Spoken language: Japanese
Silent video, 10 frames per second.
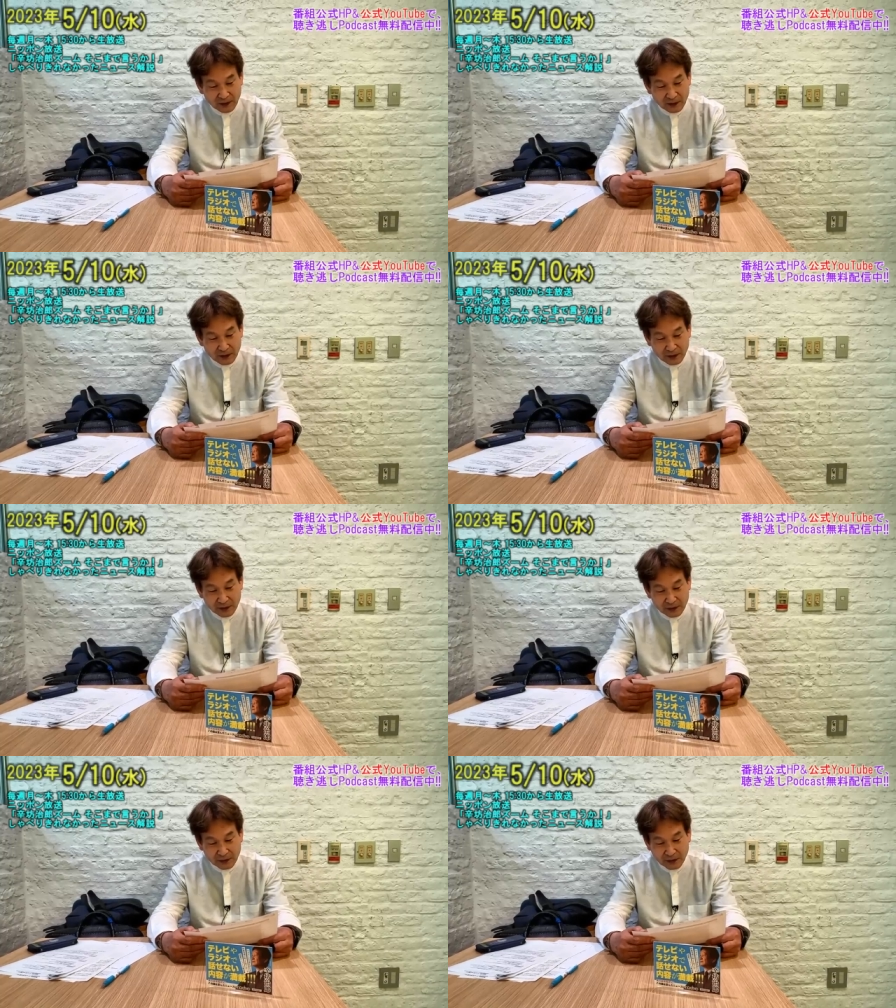
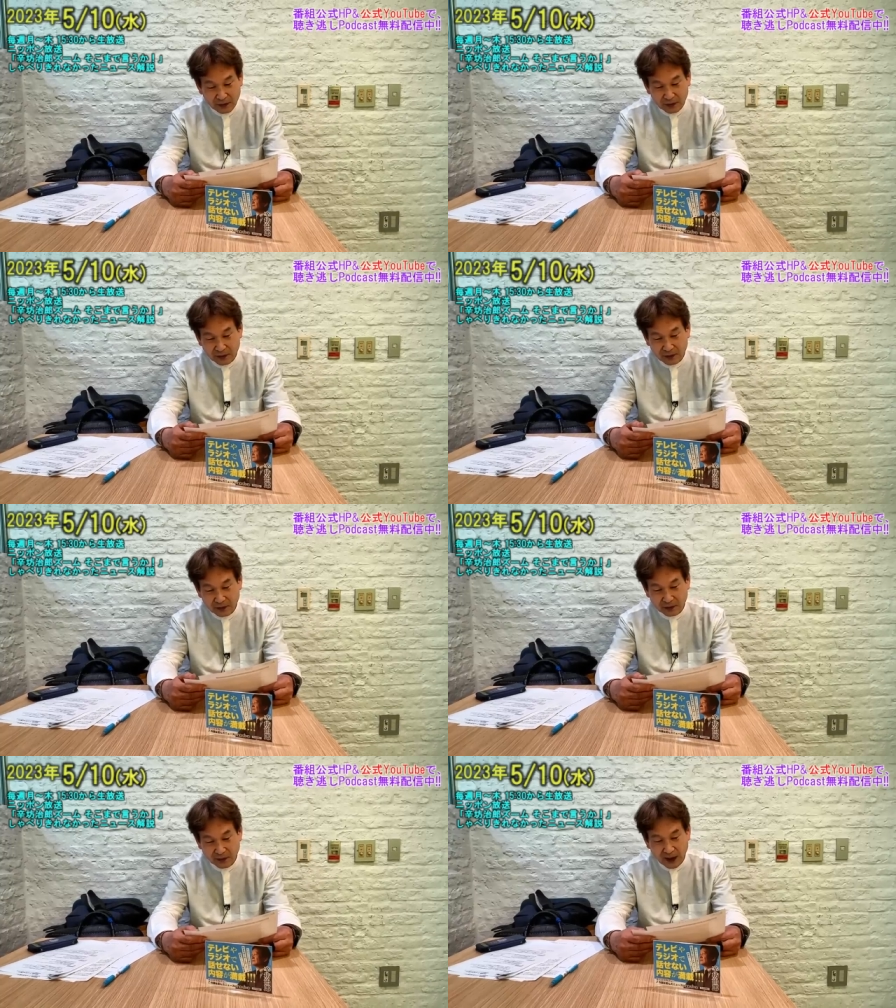いうこ
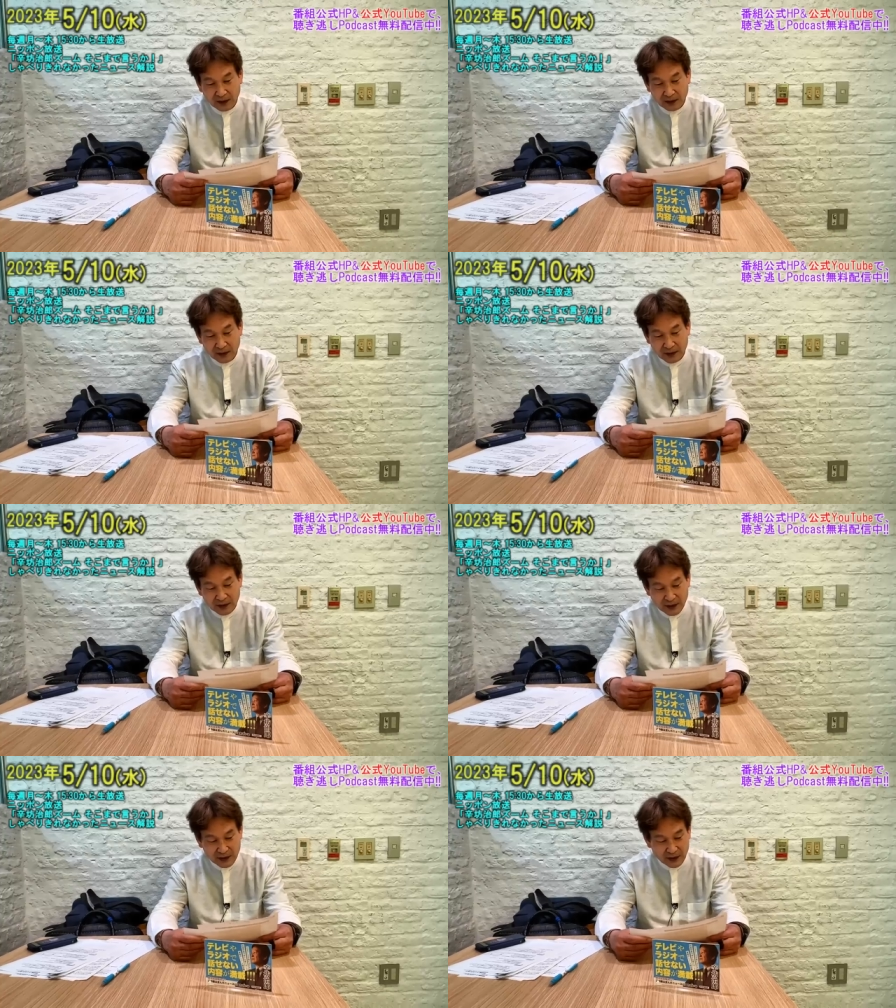とは
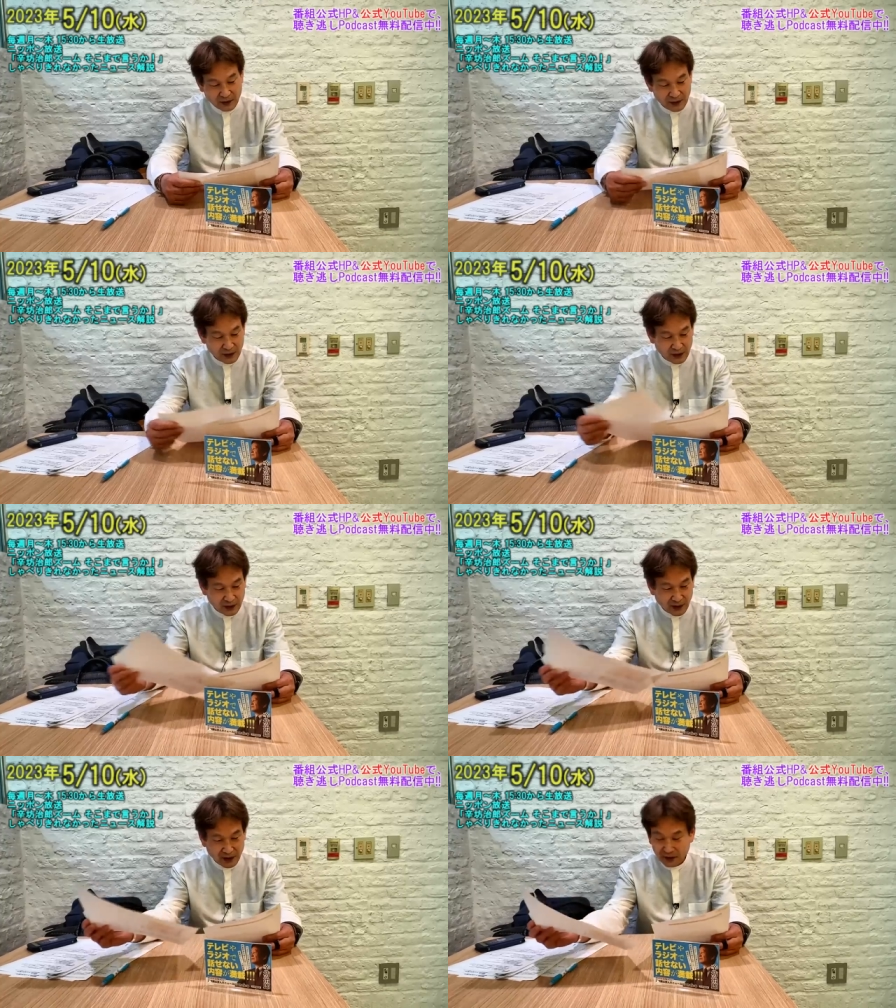認識しておいて
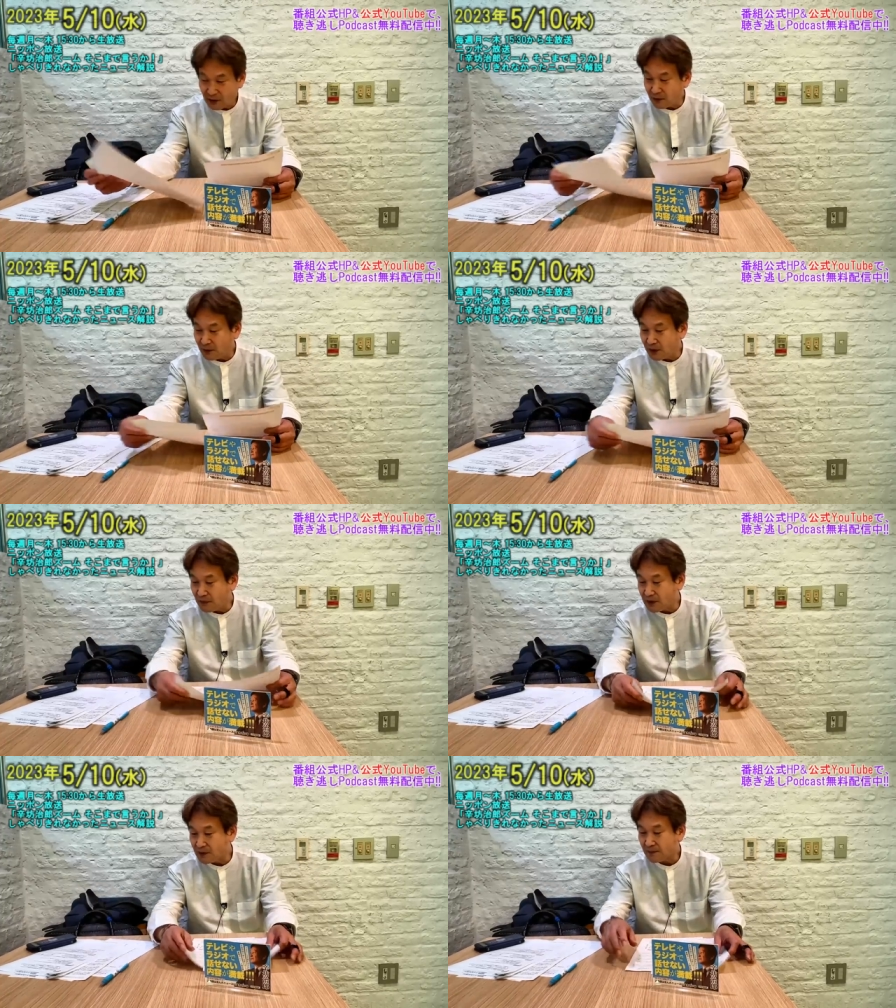いいかなと思
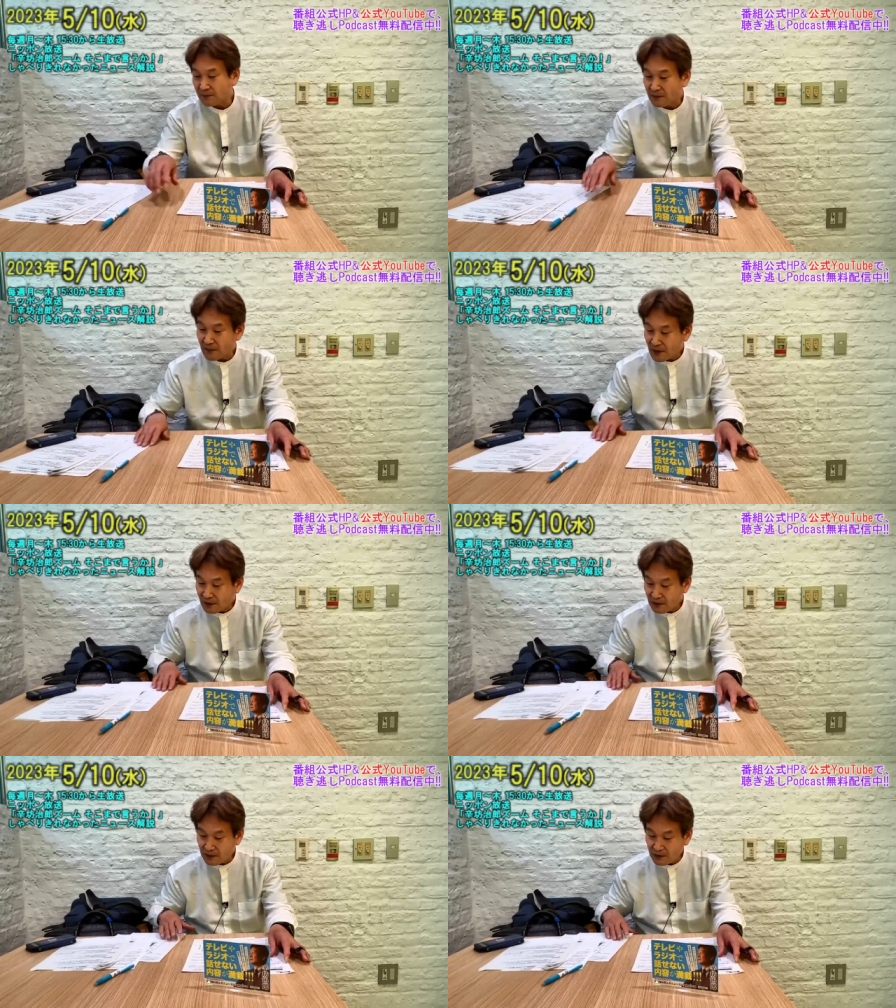います。
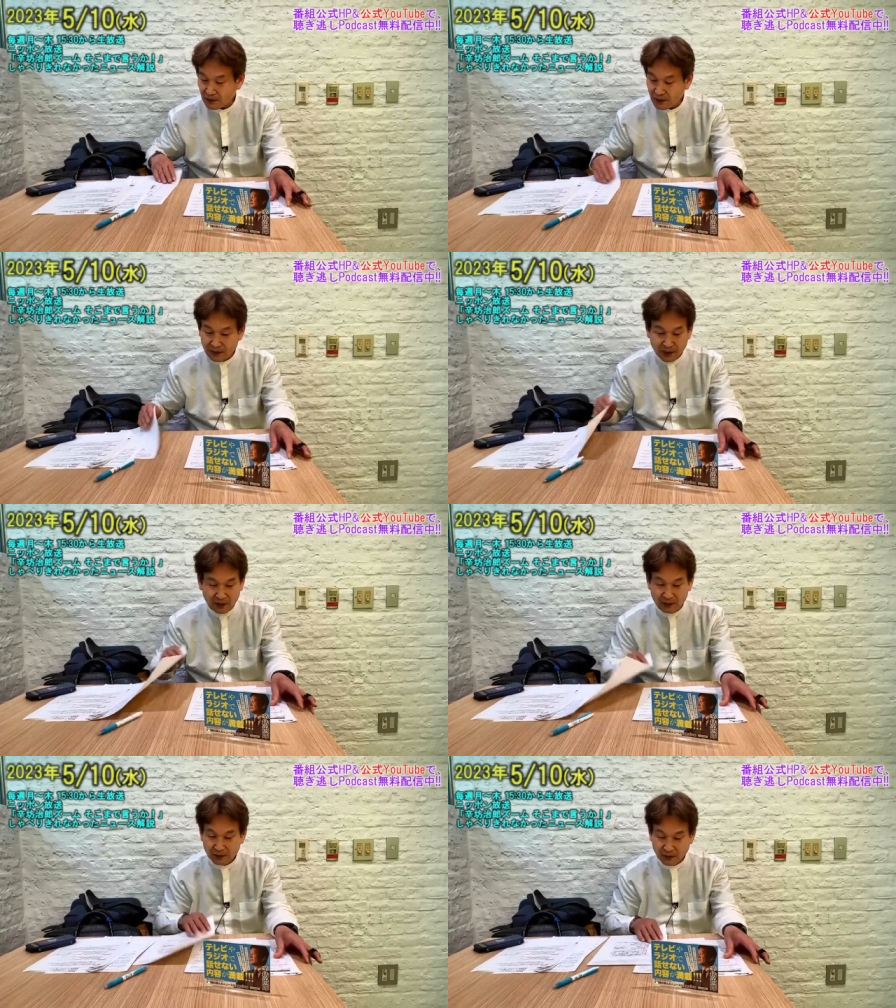それ
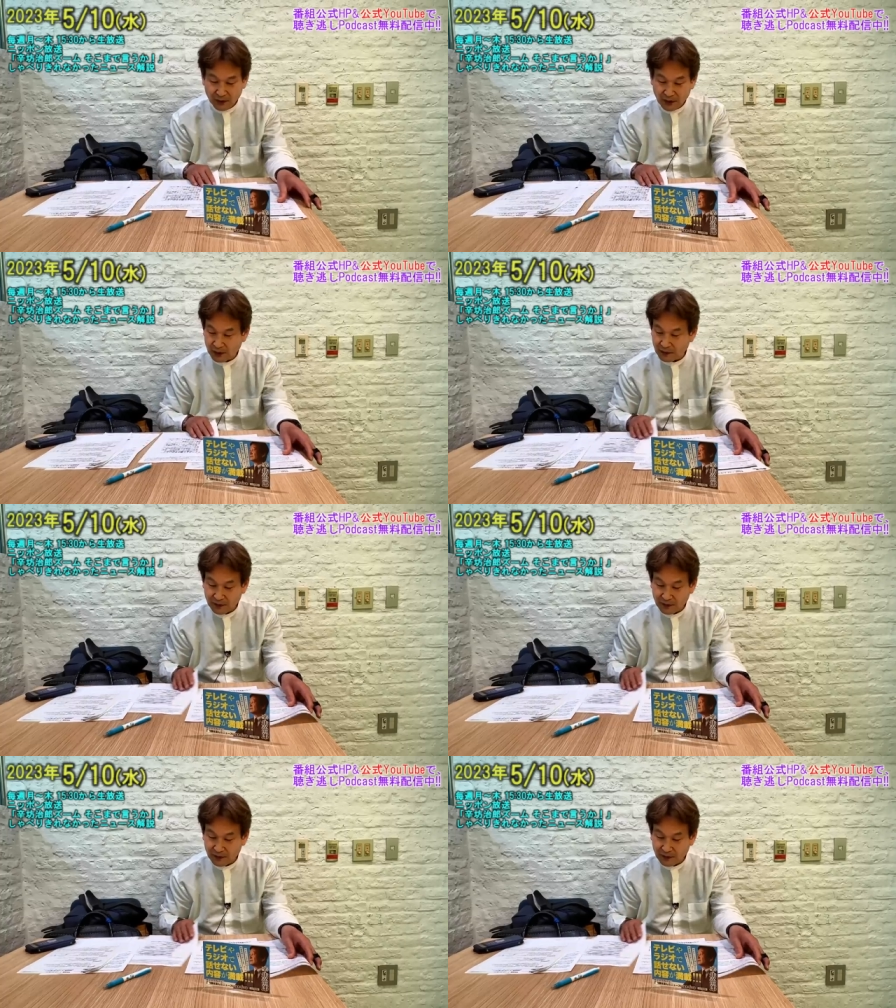で言うとね、